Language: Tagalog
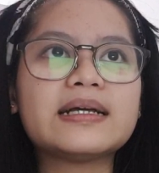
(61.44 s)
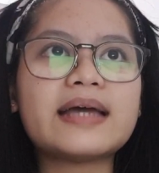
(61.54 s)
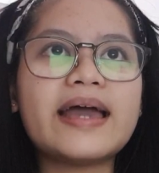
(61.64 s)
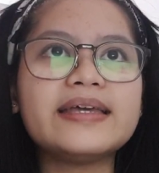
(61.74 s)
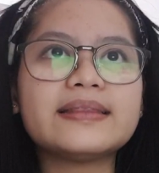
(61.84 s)

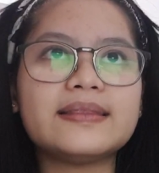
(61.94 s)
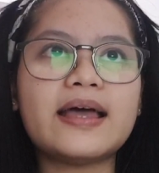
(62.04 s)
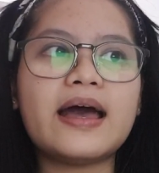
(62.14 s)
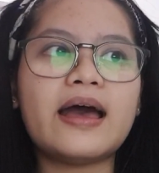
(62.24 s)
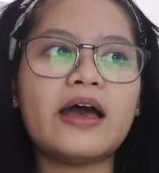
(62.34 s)
kahit
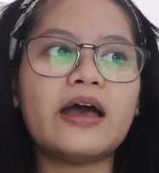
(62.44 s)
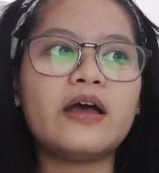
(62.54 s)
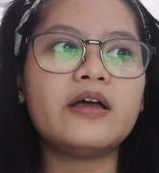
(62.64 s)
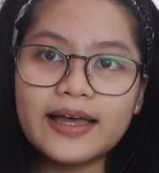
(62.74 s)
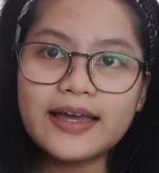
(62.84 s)
na,
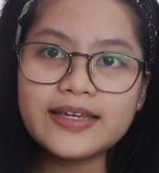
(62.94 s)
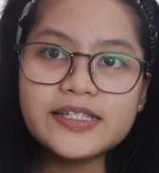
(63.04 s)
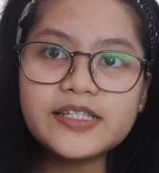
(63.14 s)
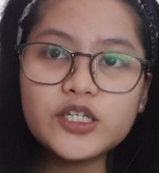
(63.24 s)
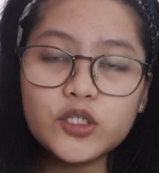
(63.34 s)
na
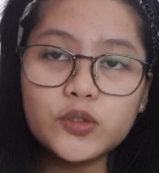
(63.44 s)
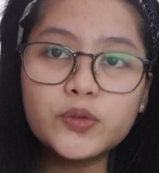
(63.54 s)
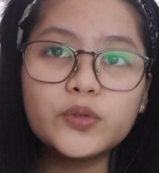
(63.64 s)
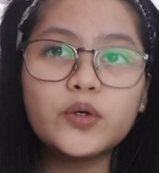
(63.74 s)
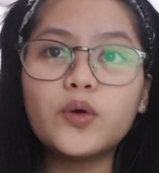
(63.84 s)
ECQ
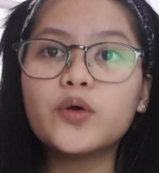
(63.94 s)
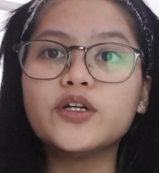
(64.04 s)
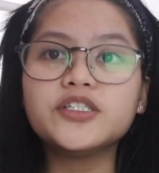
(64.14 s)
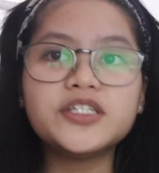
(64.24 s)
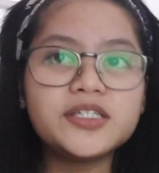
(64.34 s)

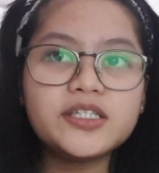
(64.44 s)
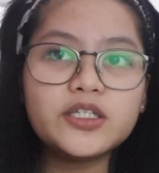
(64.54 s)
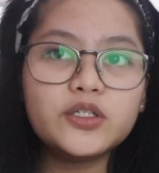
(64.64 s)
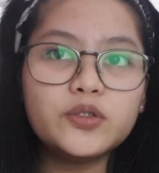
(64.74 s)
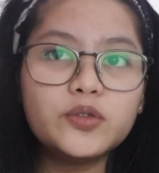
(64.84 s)
or
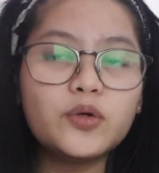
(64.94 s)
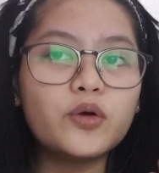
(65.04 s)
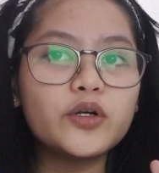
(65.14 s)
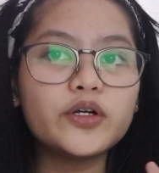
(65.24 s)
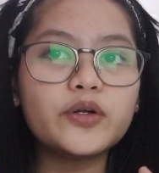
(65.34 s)
GCQ
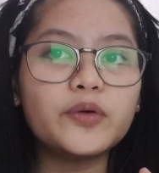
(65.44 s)
or